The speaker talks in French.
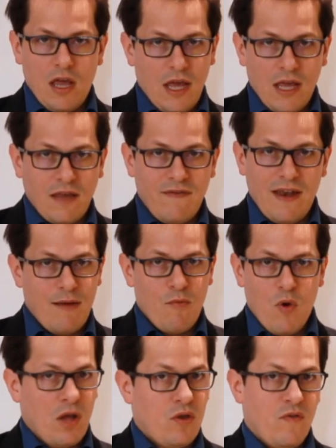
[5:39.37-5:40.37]
écrivez-la
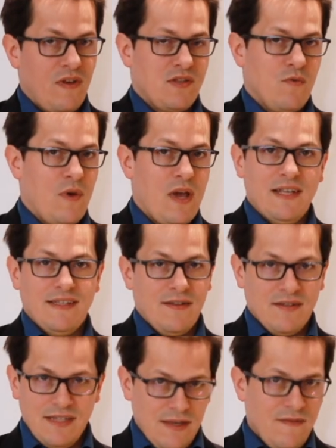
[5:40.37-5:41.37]
moi de façon
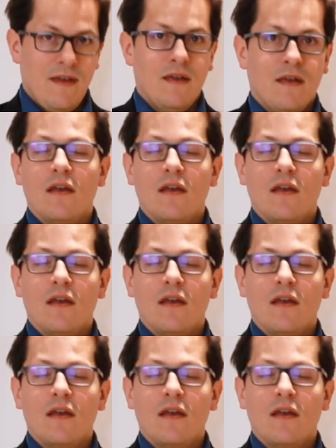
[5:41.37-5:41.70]
extensive, hein.